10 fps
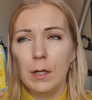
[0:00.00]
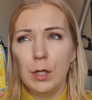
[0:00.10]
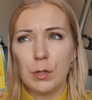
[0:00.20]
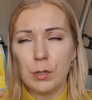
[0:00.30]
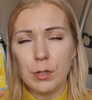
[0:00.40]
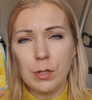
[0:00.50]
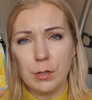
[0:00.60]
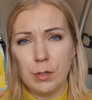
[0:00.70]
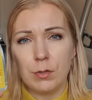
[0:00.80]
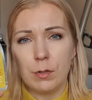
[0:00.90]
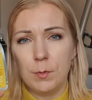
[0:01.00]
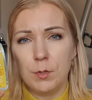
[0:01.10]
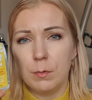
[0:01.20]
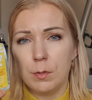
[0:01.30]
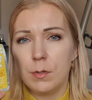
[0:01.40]
i troszeczkę ciężko mi
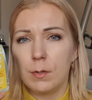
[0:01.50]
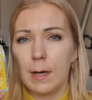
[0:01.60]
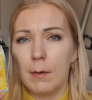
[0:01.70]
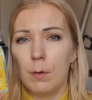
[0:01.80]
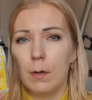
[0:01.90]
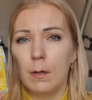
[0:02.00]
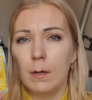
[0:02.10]
się ją ściągało.